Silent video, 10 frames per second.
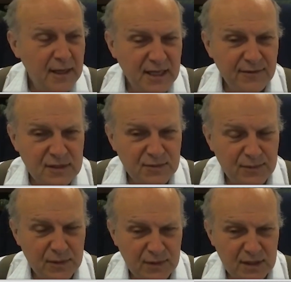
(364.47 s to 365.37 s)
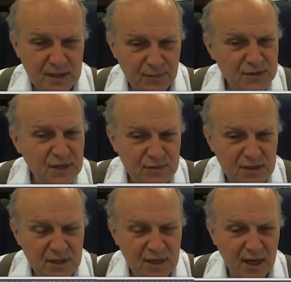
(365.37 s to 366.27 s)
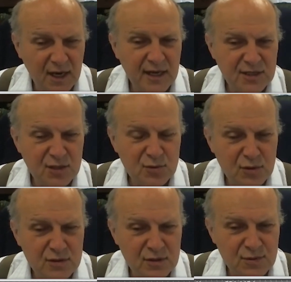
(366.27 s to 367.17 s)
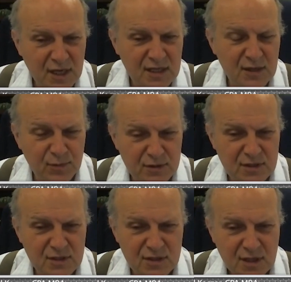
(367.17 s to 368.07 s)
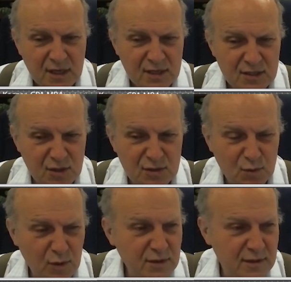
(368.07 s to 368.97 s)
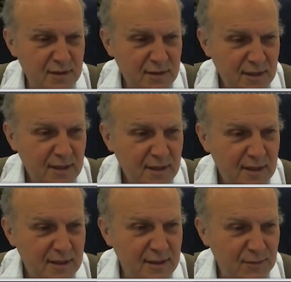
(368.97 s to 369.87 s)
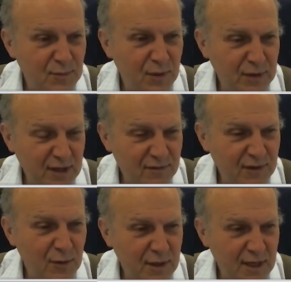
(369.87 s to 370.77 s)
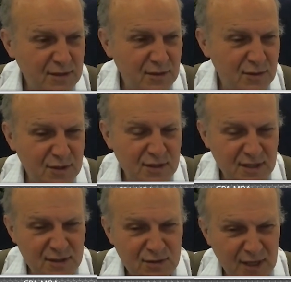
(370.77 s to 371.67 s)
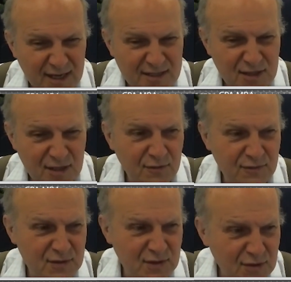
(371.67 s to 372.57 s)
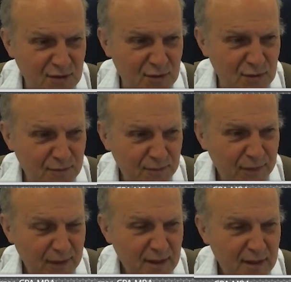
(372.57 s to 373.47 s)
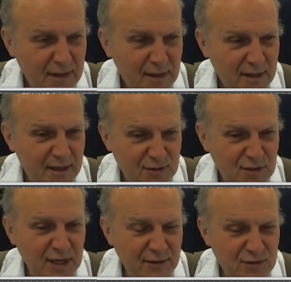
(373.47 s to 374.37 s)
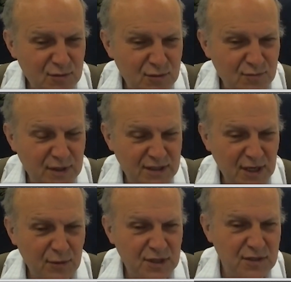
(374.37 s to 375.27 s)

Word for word: Nie wiem, czy pan pamięta, podejrzewam, że nie, ale jak się szło do sąsiadki pożyczyć 100 zł, y, bo brakowało kasy, to się coś tak z tego wstydził, E, czy nas już nie chciało się iść do